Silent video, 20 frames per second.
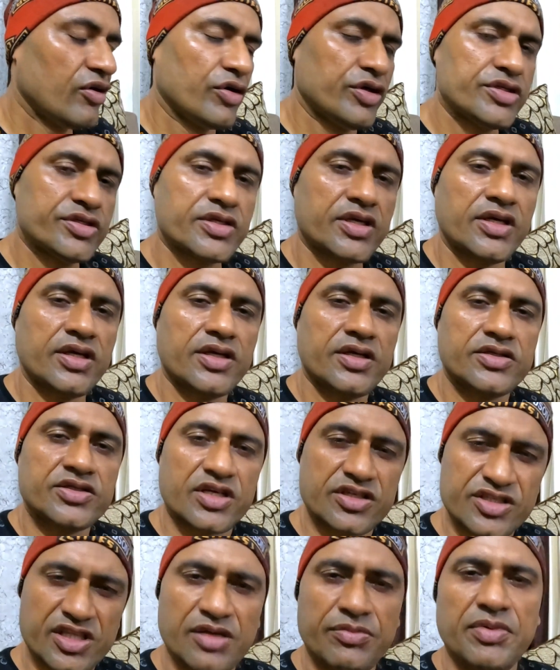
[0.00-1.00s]
और इससे
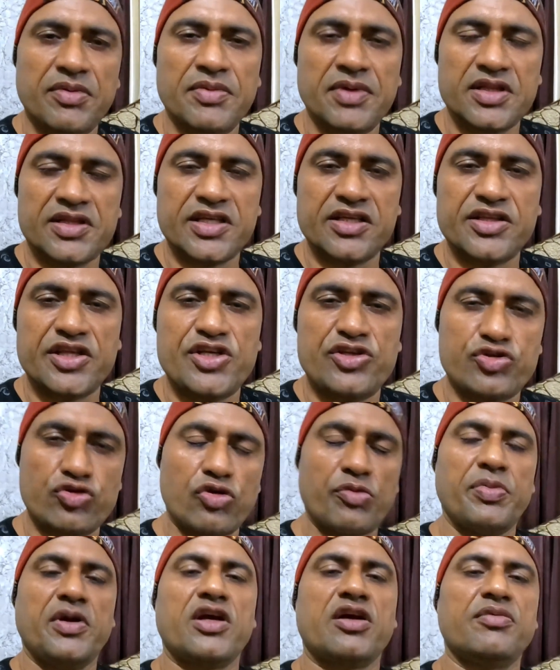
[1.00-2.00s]
सस्ते भी मिलते हैं तीन
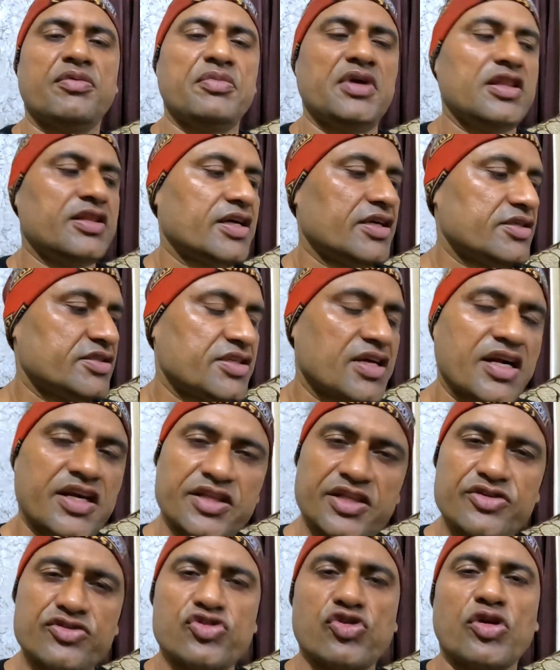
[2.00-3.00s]
सौ रुपये का भी मिलता है
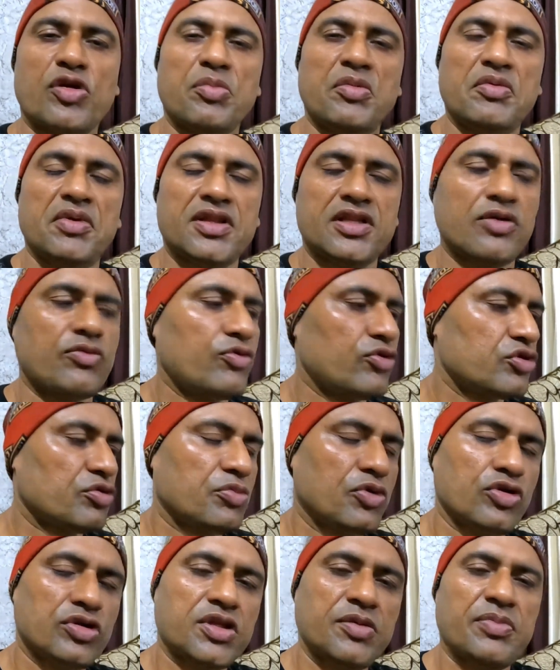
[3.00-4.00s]
साढ़े तीन सौ का भी मिलता है वो तो
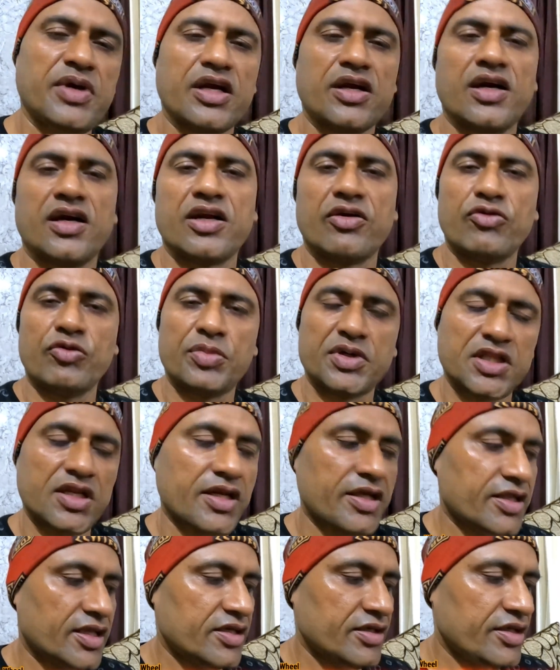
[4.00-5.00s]
बहुत ही बेकार है वो मत
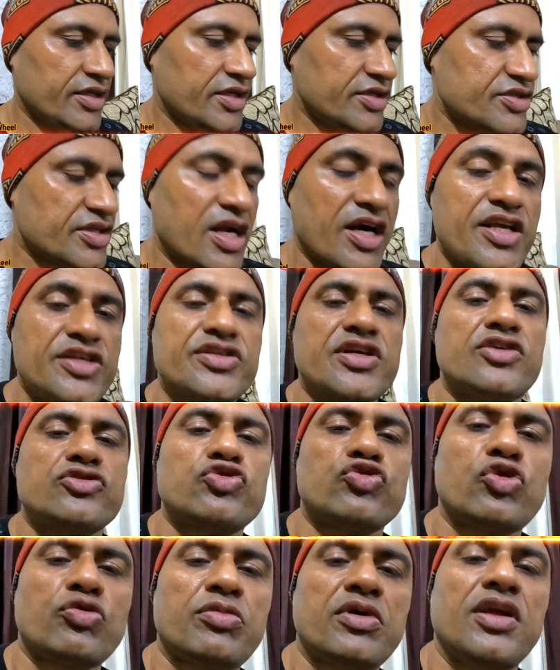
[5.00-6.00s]
लेना ये साढ़े
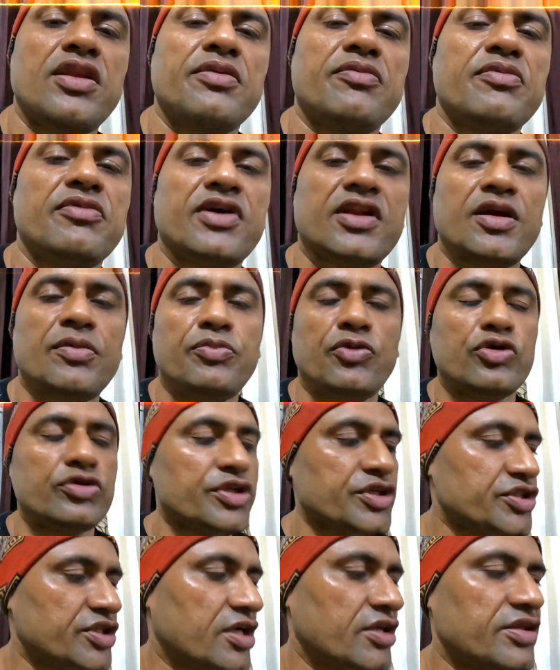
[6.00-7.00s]
सात सौ रुपये वाला
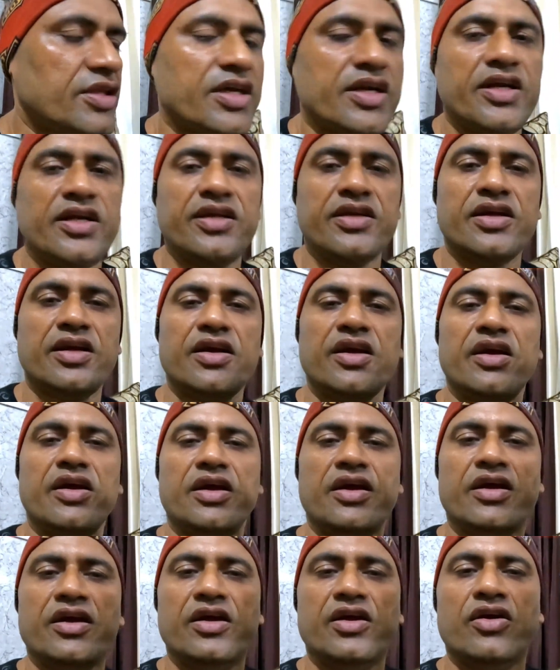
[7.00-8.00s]
बहुत ही शानदार है
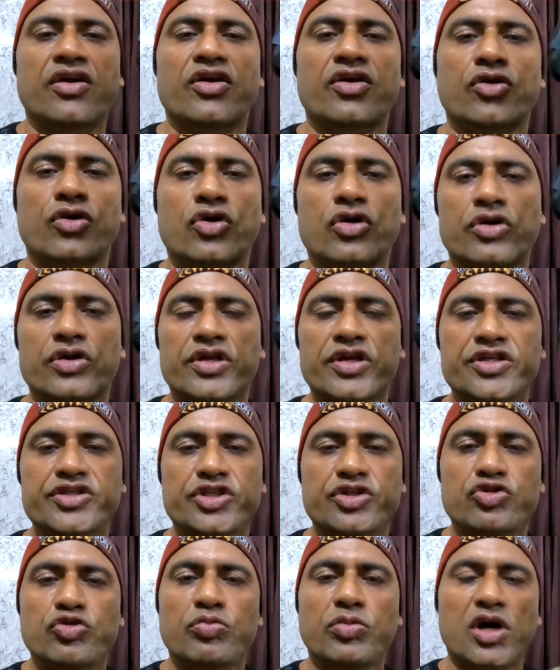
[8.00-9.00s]
और ये
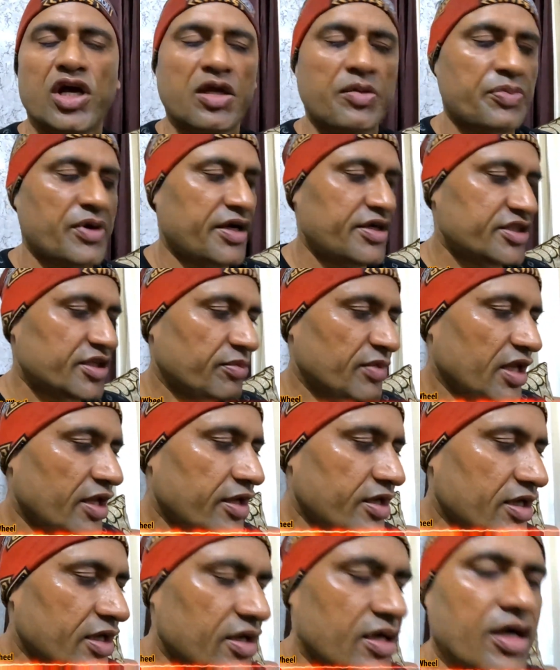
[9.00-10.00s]
जीतू बाइक पॉइंट से
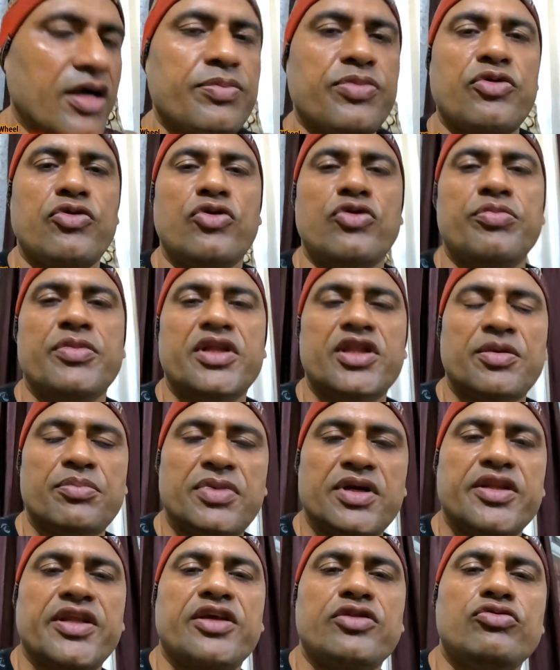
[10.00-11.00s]
मिलेगा आपको मैं
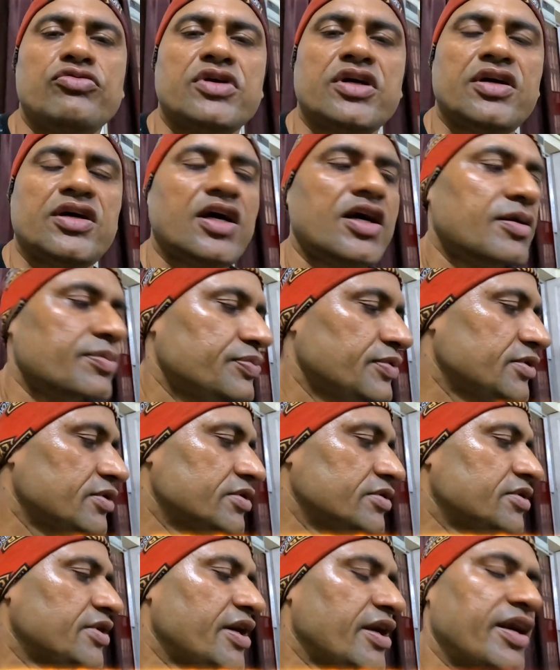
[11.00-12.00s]
नंबर दे दूँगा आप
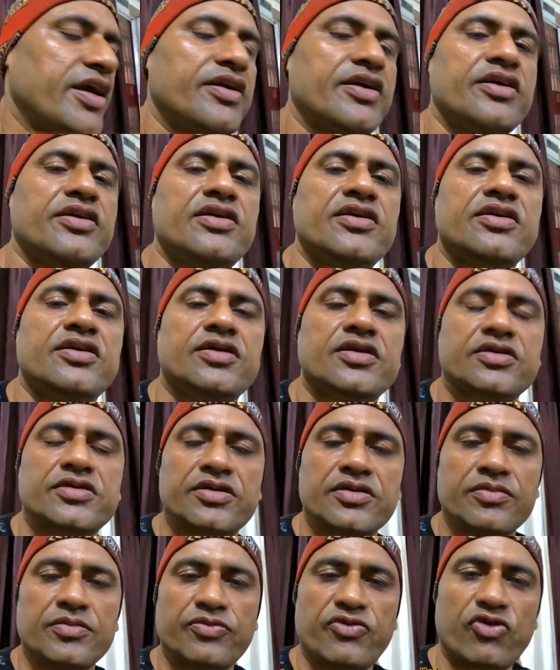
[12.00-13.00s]
डायरेक्ट
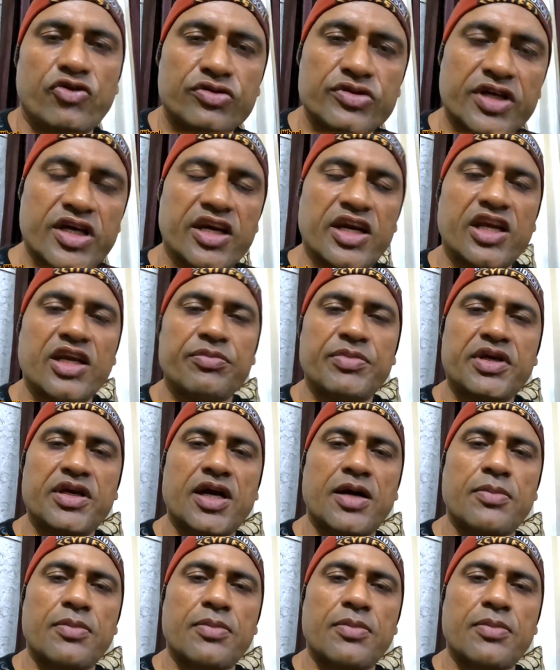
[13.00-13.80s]
फ़ोन करके भी